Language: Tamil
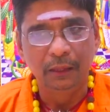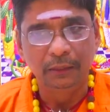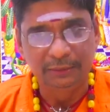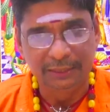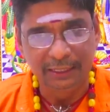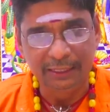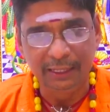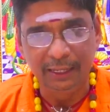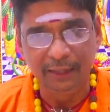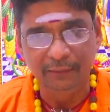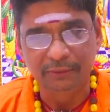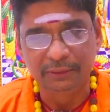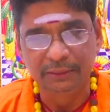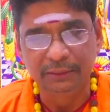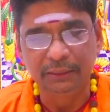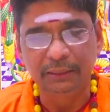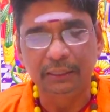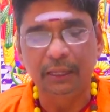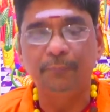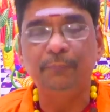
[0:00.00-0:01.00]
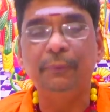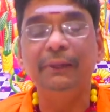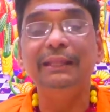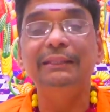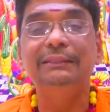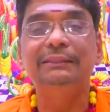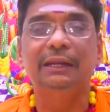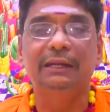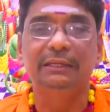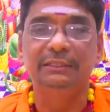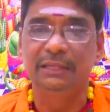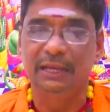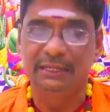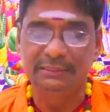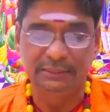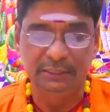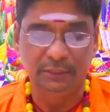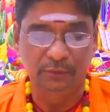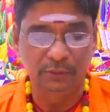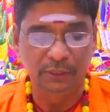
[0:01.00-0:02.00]
ஜென்ரலாக வந்து கற்பனை திறன்
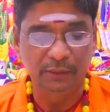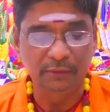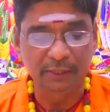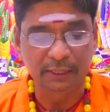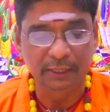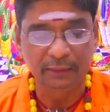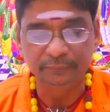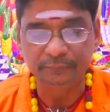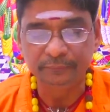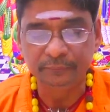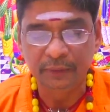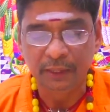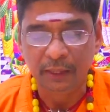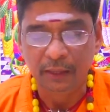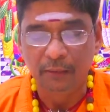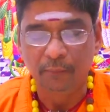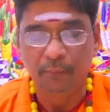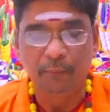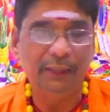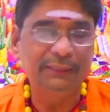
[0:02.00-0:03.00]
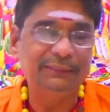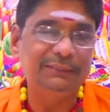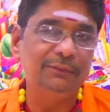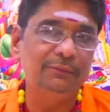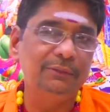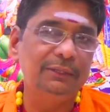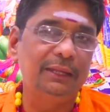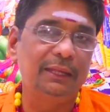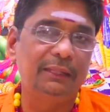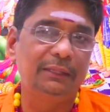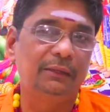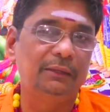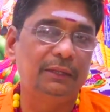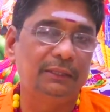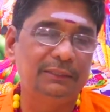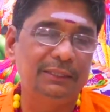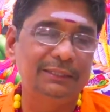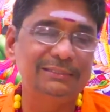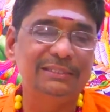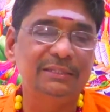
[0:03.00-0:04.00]
ஜாஸ்தியாக உள்ளவங்க மற்றவங்களை அதாவது
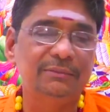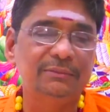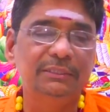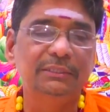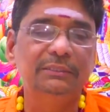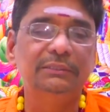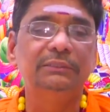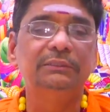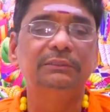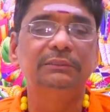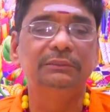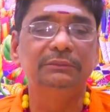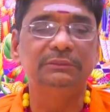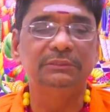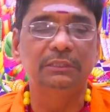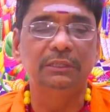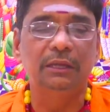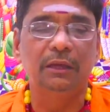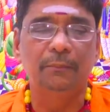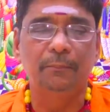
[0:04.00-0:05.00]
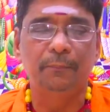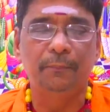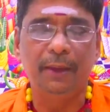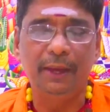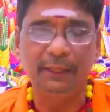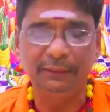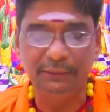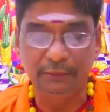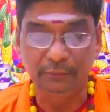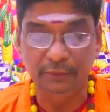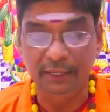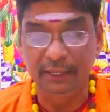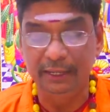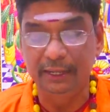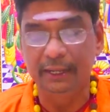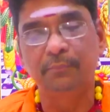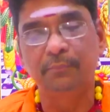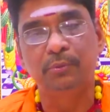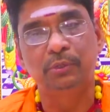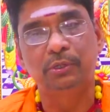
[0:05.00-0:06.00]
அதர்ஸை வந்து பார்த்த உடனே
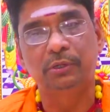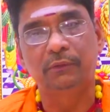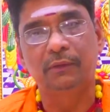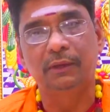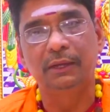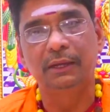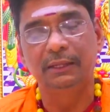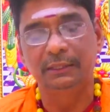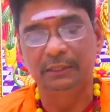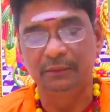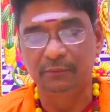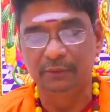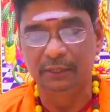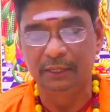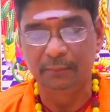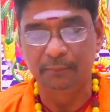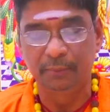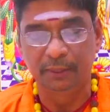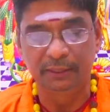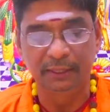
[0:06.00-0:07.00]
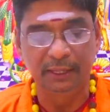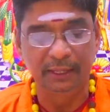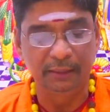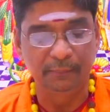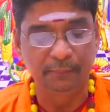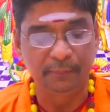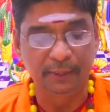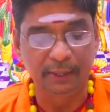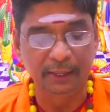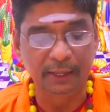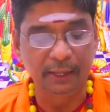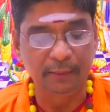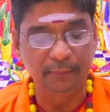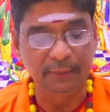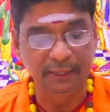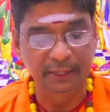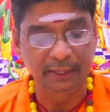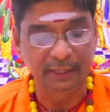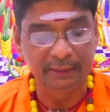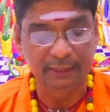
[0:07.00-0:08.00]
போட்டுருவாங்க இவங்க இப்படி தான் இருப்பாங்க
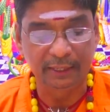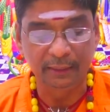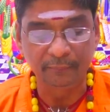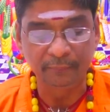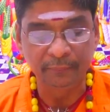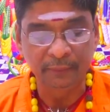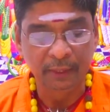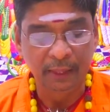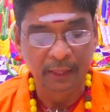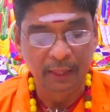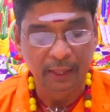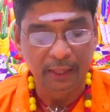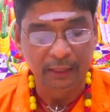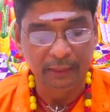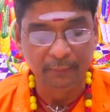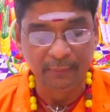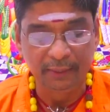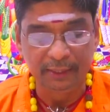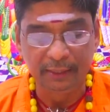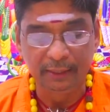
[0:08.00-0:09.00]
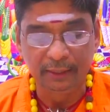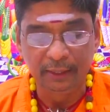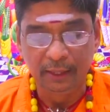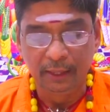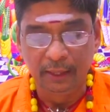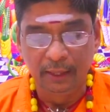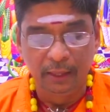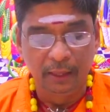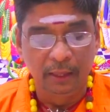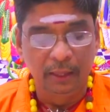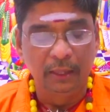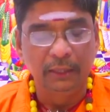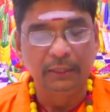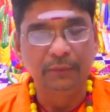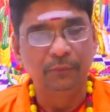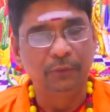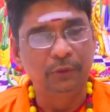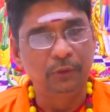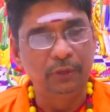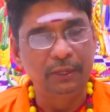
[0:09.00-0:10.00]
அப்படிங்கிறதுல அதே மாதிரி
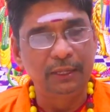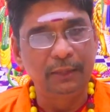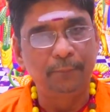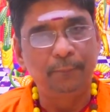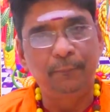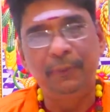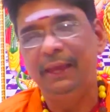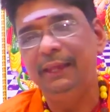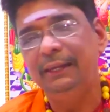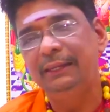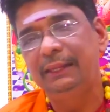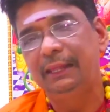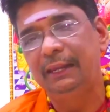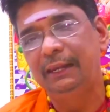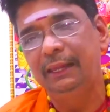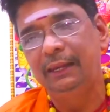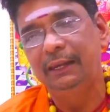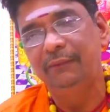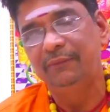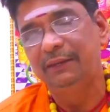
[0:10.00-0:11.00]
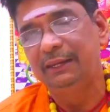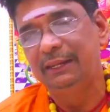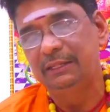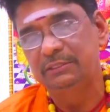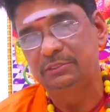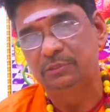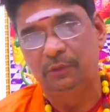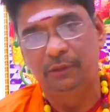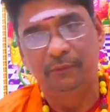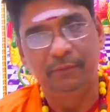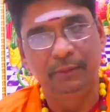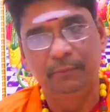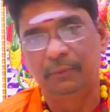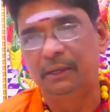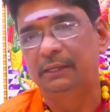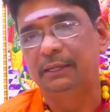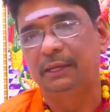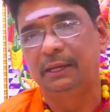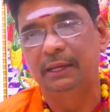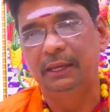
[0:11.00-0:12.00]
இவங்களுடைய பிளான் என்னன்னு வெளியில் சொல்லவே
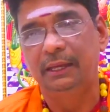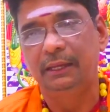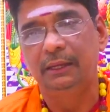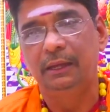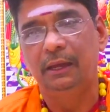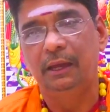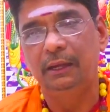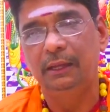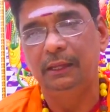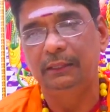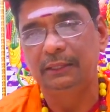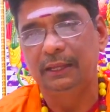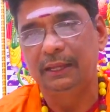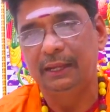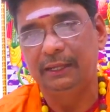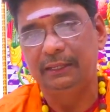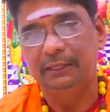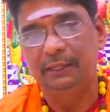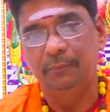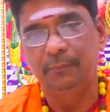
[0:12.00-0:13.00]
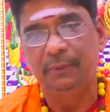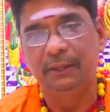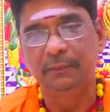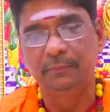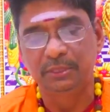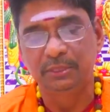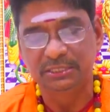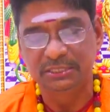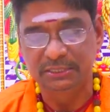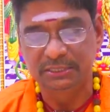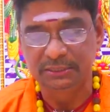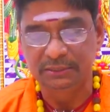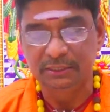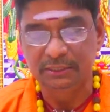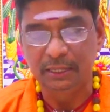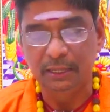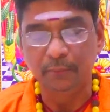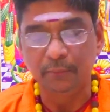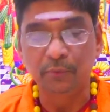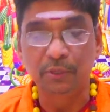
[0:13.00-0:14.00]
மாட்டாங்க ஆனால் அதை கரெக்டாக பண்ணி முடிச்சுட்டு
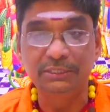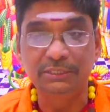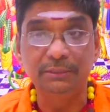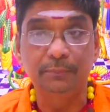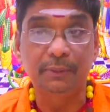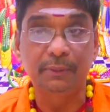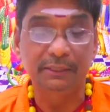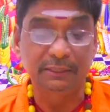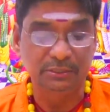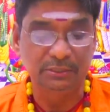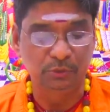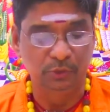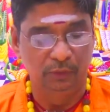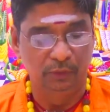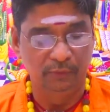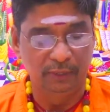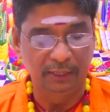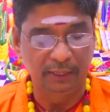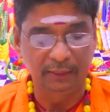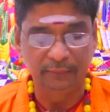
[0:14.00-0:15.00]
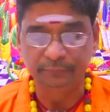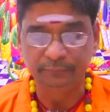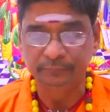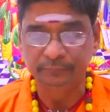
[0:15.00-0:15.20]
முடிச்சப்புறம் தான் சொல்லுவாங்க